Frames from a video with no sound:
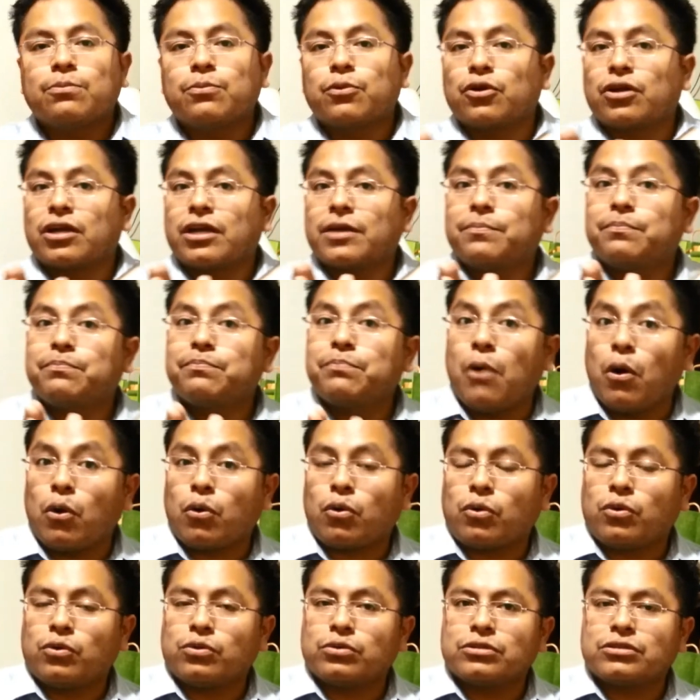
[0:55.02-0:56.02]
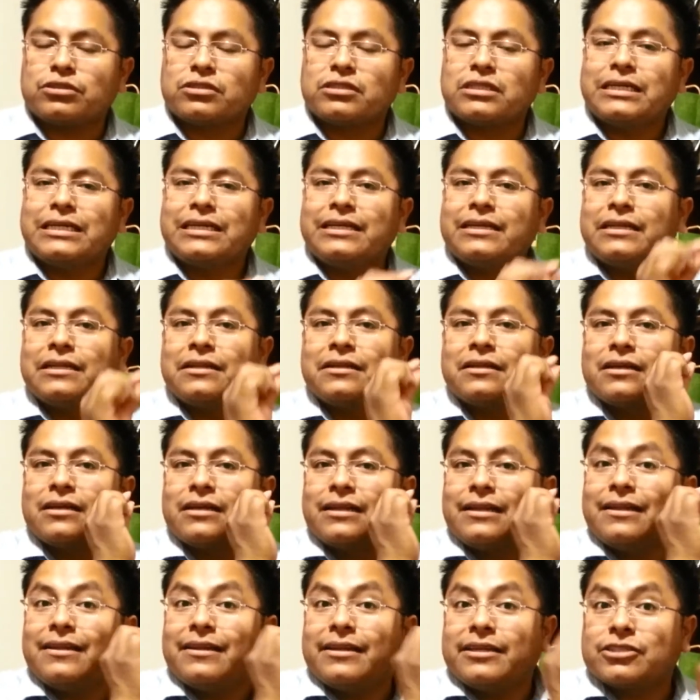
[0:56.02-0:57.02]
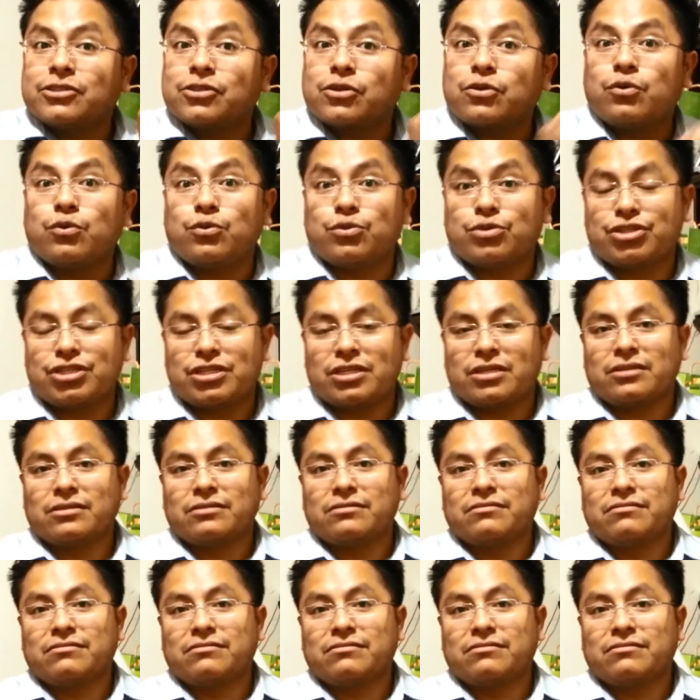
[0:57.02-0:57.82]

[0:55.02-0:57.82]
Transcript: porque pocos le escuchan.